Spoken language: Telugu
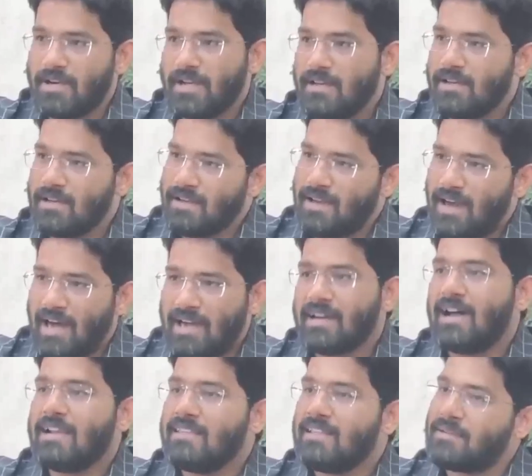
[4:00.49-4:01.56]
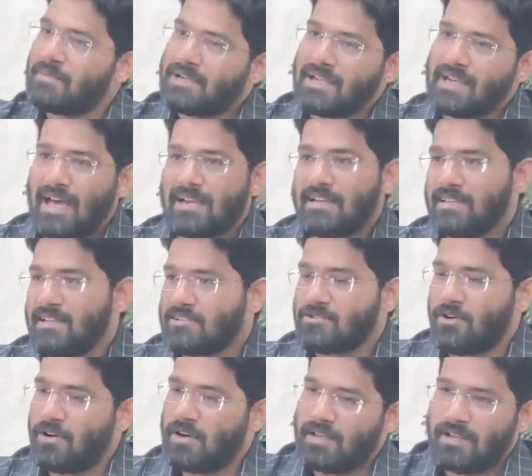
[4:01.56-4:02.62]
బందోబస్తు ప్రణాళికతో ఆర్ముడు
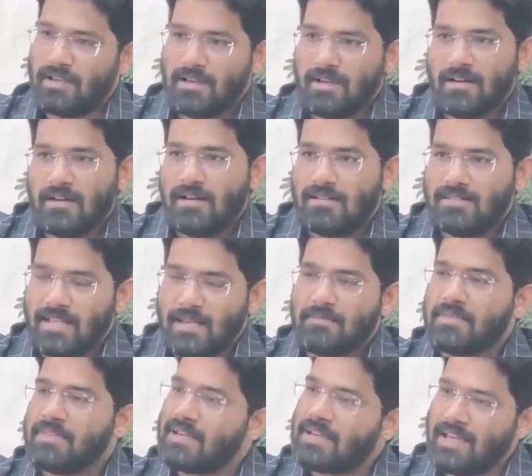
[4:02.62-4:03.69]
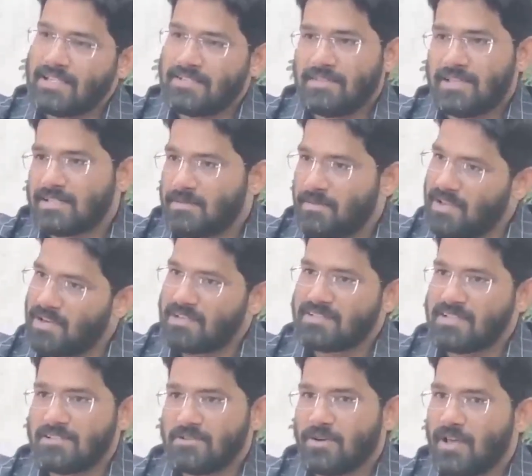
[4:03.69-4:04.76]
పోలీస్ సిఆర్ఎఫ్ బలగాలతో పక్కాగా
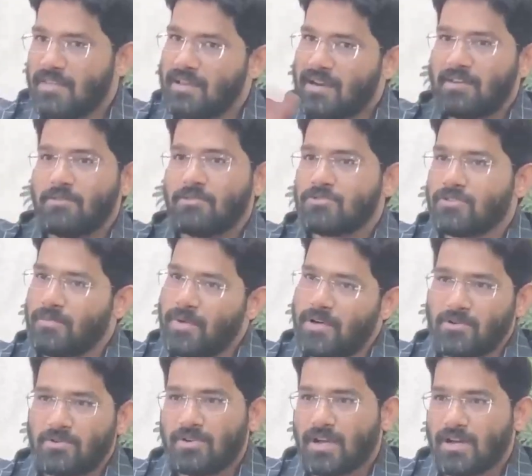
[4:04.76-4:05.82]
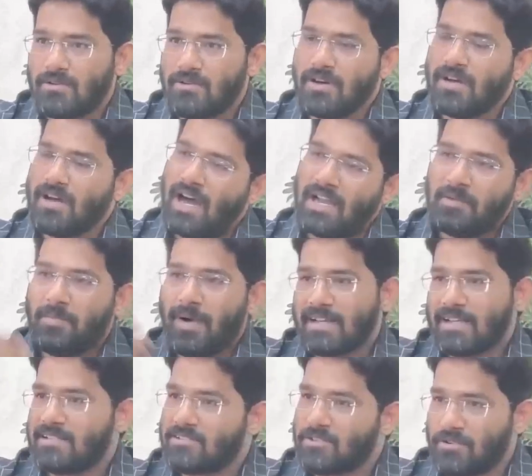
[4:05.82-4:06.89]
శాంతి భద్రతా పరిరక్షణకు చర్యలు
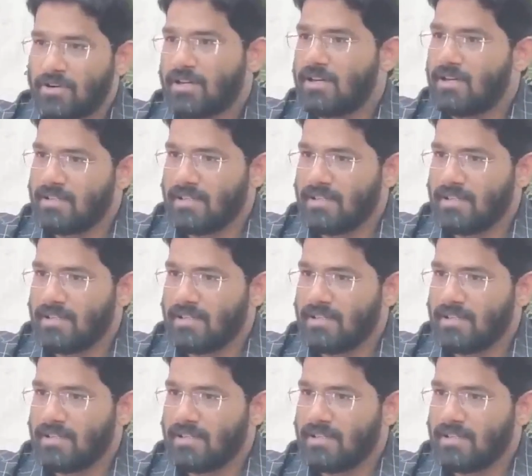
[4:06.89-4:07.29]
చేపడుతున్నామన్నారు